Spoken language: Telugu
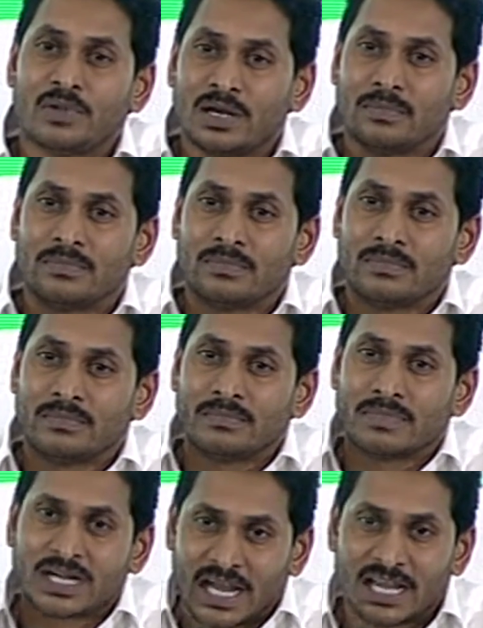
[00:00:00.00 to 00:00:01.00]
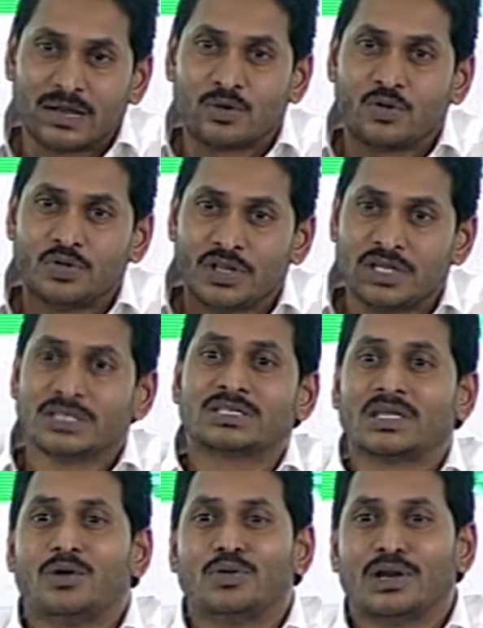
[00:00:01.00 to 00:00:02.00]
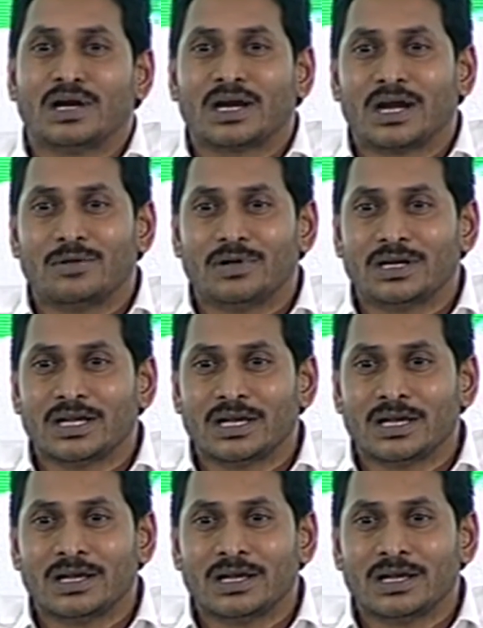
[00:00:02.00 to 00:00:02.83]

మనం టైం కొద్దీ ఇస్తూ ఉన్నాం కాబట్టి